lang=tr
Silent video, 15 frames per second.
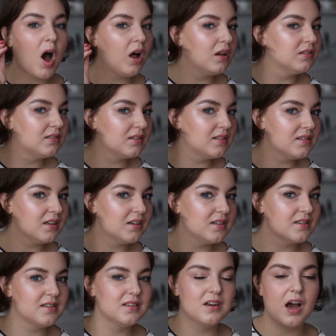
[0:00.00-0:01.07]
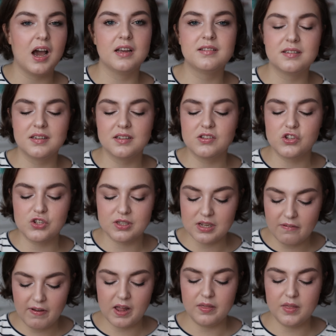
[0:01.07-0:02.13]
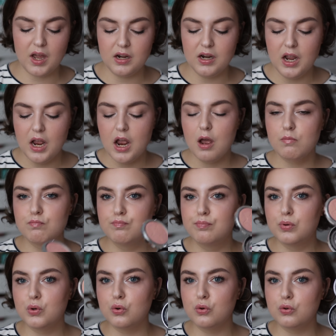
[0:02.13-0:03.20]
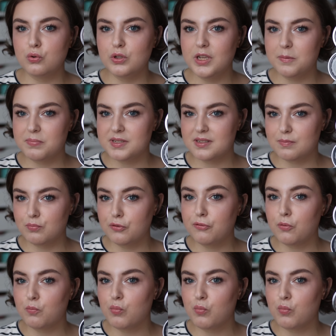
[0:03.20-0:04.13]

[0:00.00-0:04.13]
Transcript: Altın sarısı aydınlatıcı sevenler bu yapısı bu,